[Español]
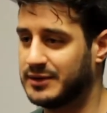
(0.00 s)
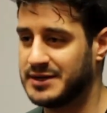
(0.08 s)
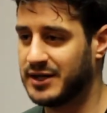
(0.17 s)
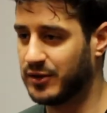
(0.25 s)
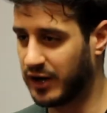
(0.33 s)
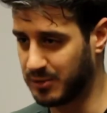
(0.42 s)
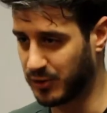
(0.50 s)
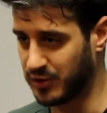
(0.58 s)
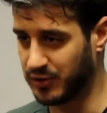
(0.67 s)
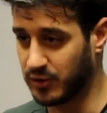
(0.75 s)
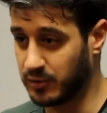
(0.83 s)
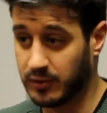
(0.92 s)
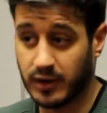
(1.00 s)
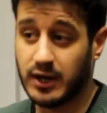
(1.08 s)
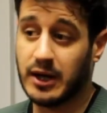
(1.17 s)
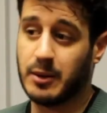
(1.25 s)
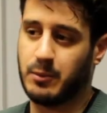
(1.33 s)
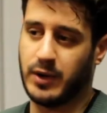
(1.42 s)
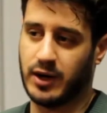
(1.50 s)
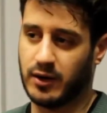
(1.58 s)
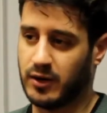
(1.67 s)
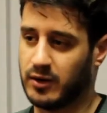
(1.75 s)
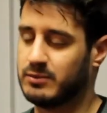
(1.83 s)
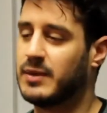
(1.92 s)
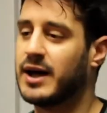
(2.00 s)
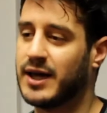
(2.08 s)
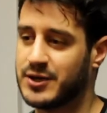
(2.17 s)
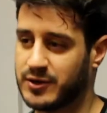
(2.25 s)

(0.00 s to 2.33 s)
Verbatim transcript: 100 dólares por YouTube pero más que